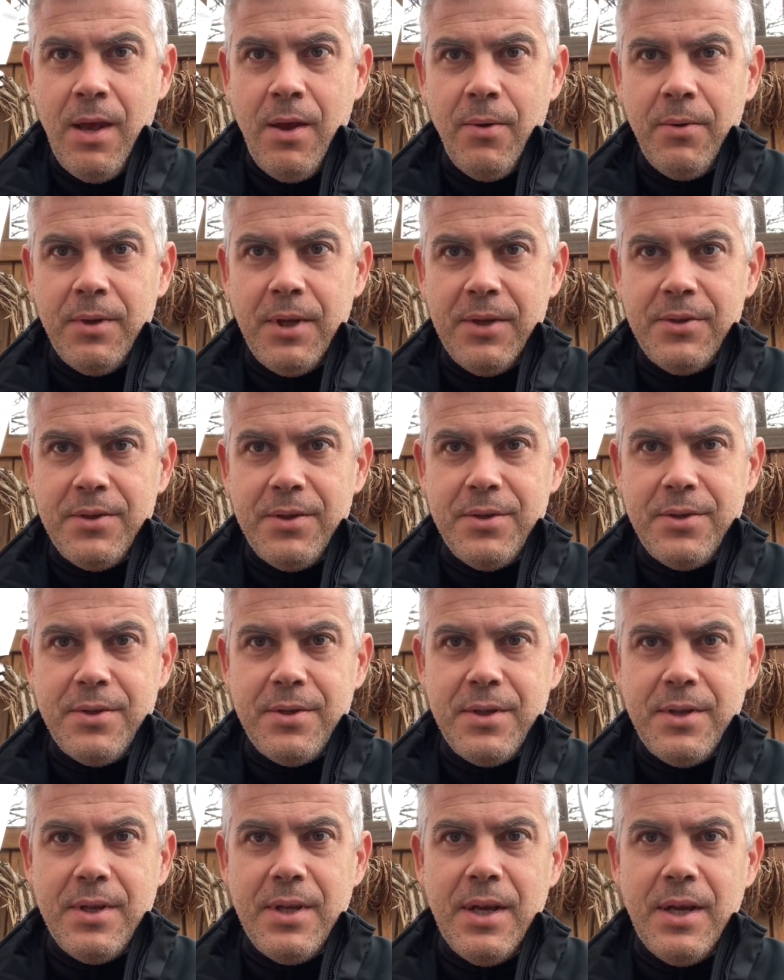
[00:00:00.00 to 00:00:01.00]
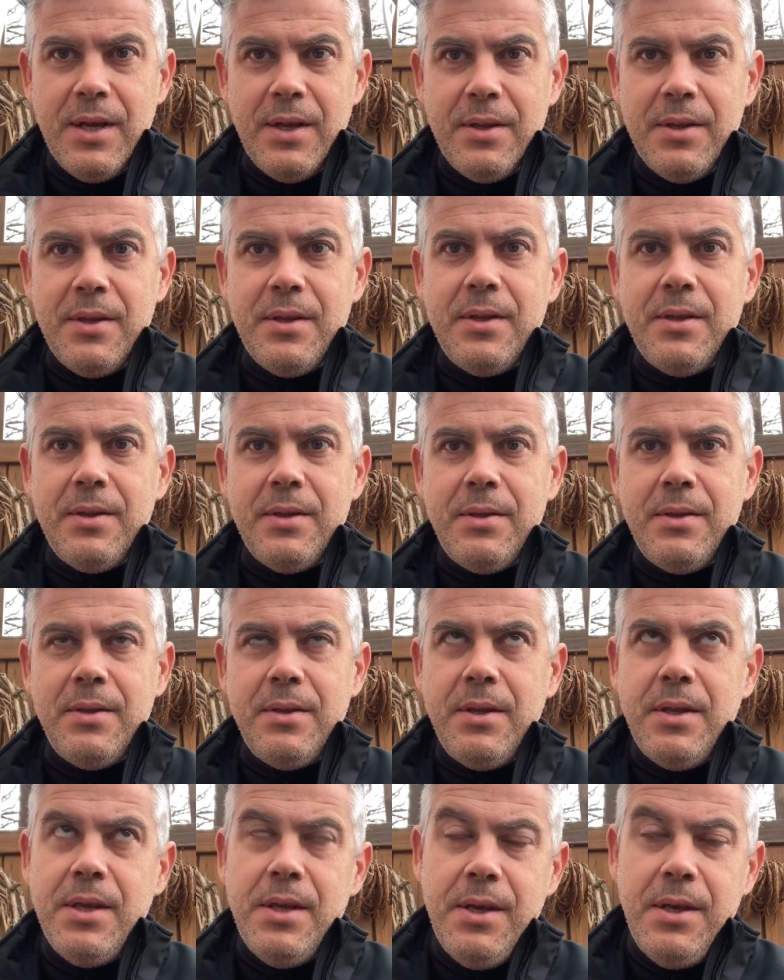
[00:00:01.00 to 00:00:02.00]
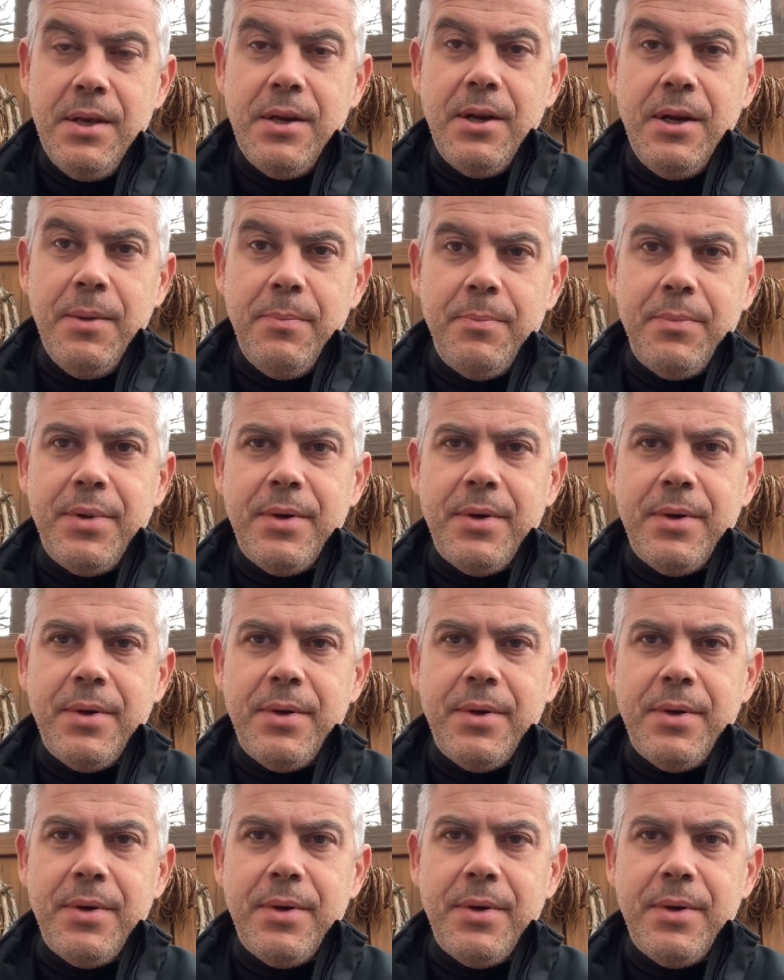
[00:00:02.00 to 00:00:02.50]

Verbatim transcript: Und das ist der T-Clip.